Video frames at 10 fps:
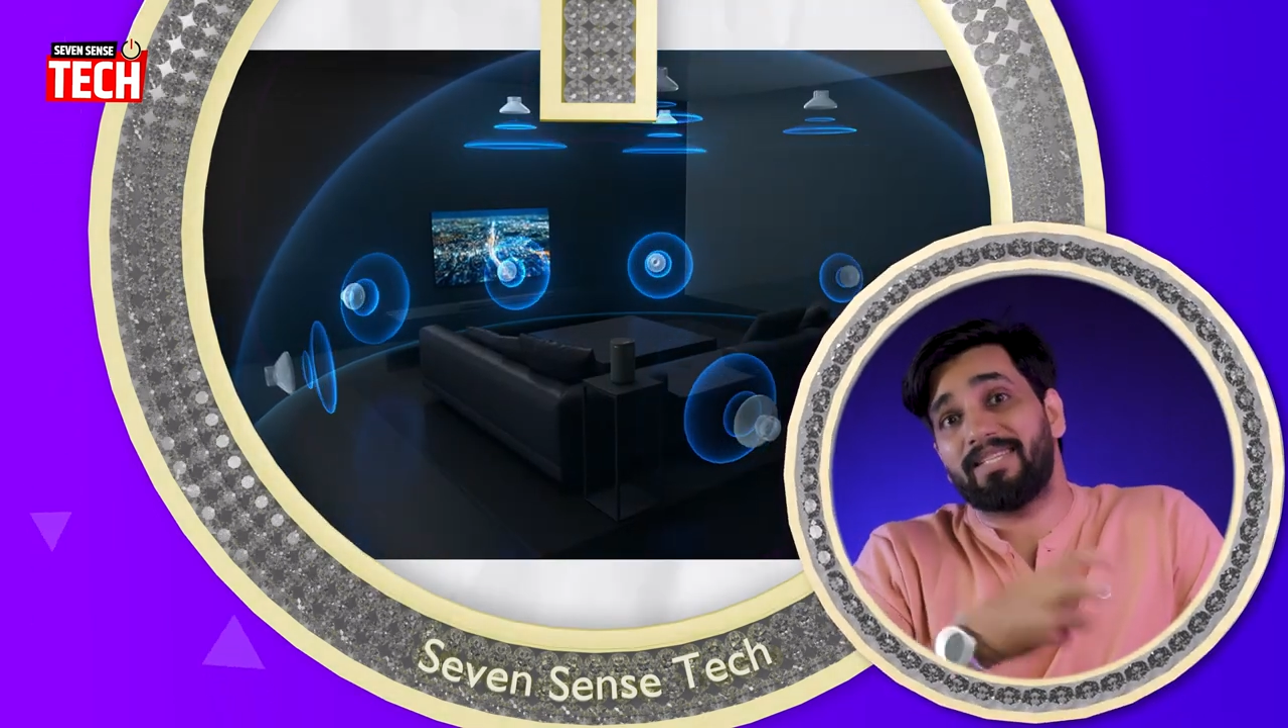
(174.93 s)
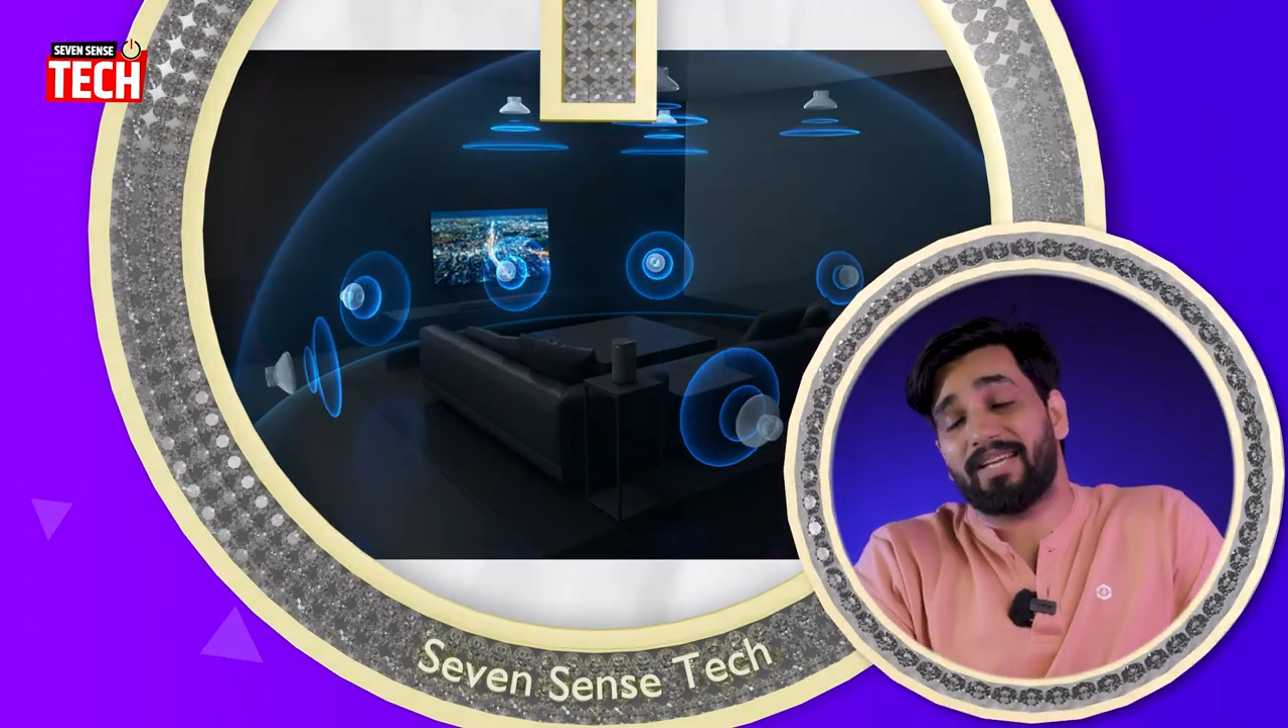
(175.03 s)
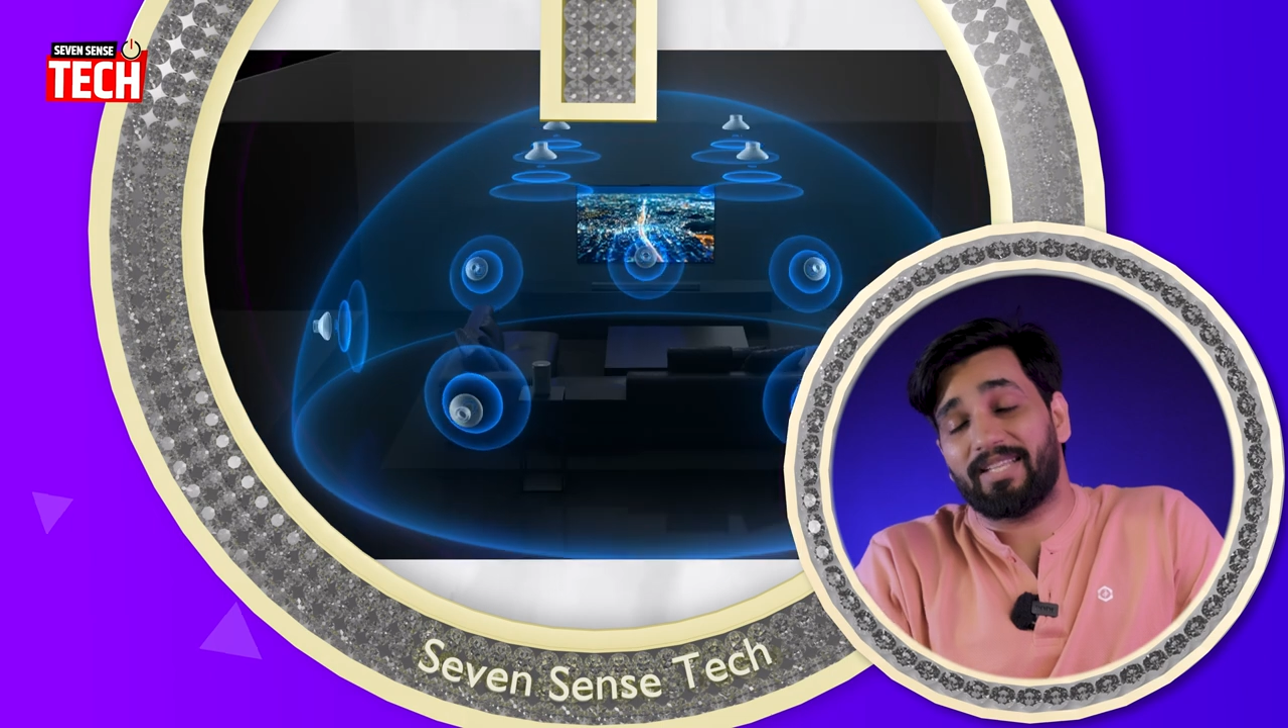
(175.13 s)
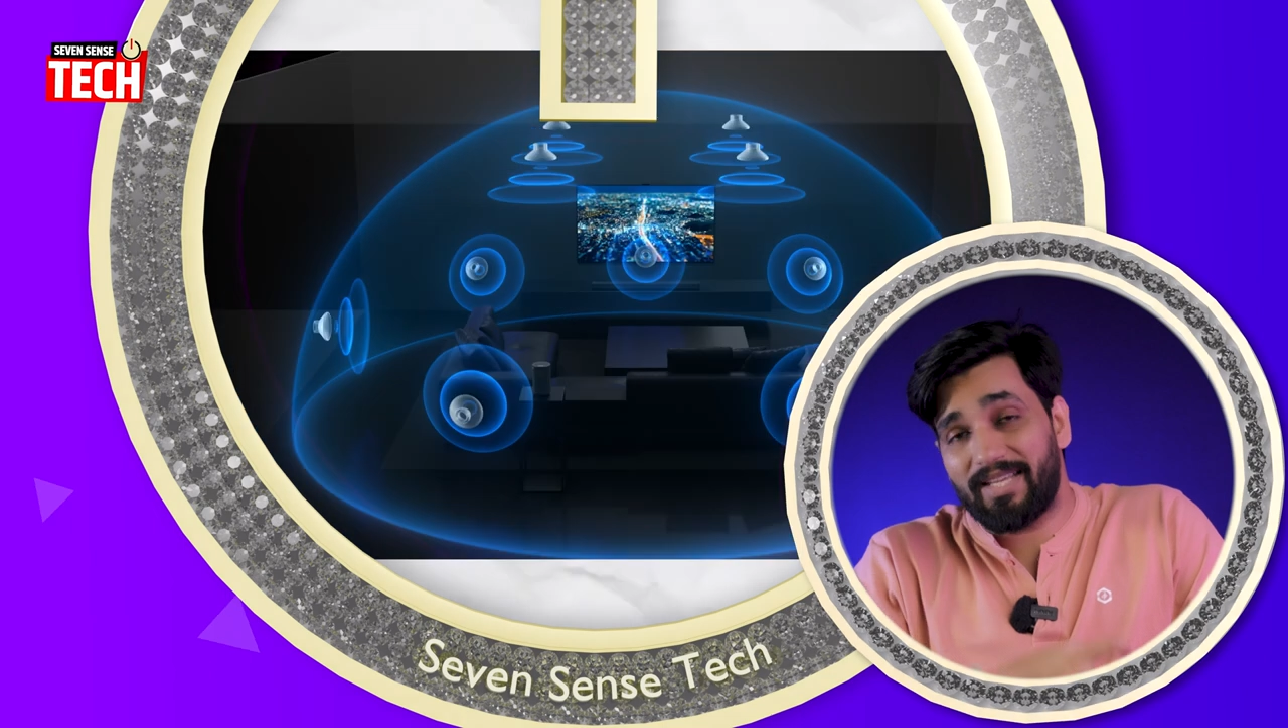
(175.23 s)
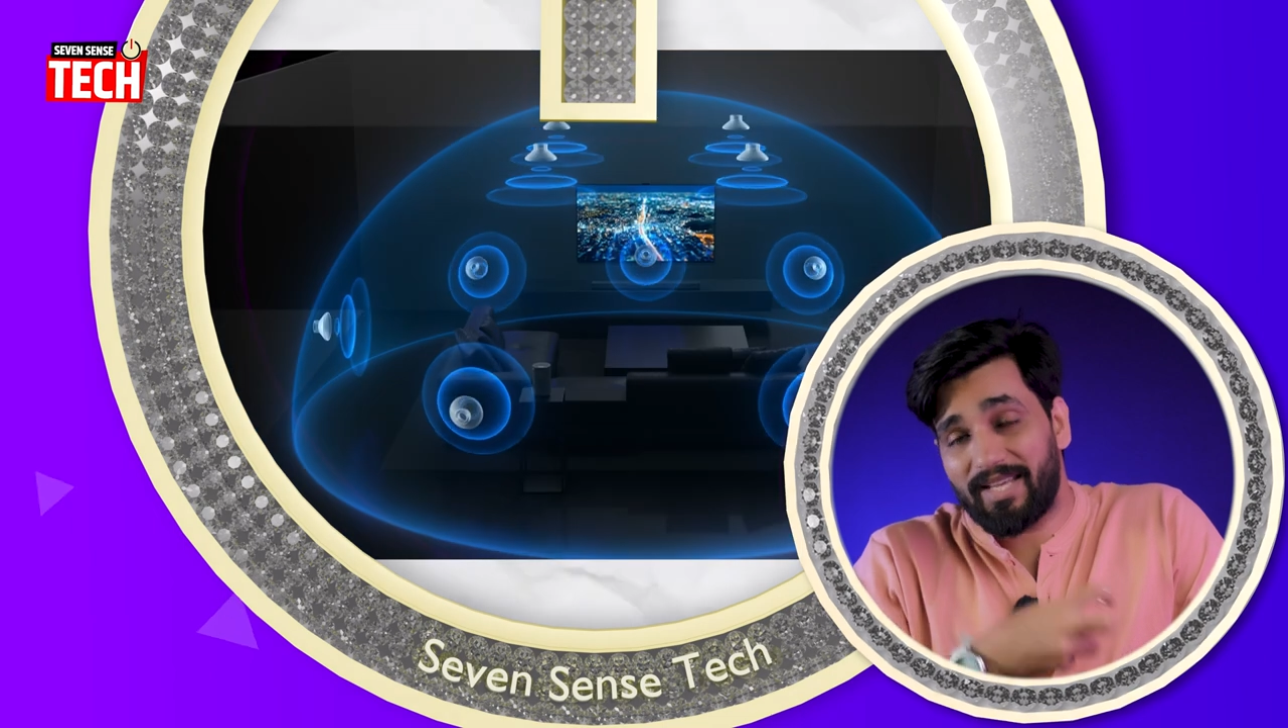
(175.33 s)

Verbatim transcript: से ज़्यादा